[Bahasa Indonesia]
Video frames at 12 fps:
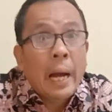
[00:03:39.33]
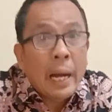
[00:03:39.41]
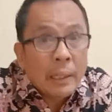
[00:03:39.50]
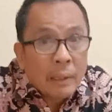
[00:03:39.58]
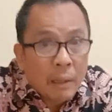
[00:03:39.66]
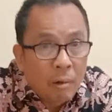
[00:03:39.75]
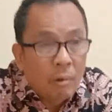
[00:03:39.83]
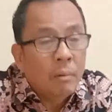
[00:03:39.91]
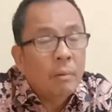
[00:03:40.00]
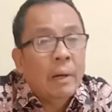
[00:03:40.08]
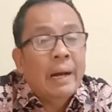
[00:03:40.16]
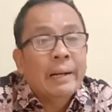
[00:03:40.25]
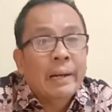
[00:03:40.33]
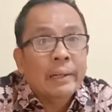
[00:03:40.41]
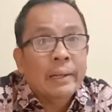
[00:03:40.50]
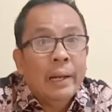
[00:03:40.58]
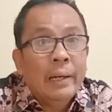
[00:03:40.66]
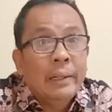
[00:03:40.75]
Atau agar
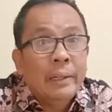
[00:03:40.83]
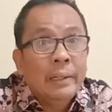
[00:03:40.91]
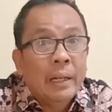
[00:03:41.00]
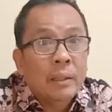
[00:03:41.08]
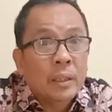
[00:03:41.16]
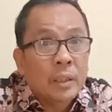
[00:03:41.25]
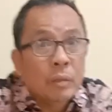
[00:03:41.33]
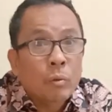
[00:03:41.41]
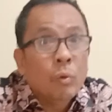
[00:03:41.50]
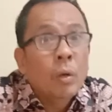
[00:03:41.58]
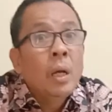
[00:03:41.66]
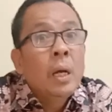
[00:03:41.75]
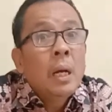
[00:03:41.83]
kalian tidak tersinggung,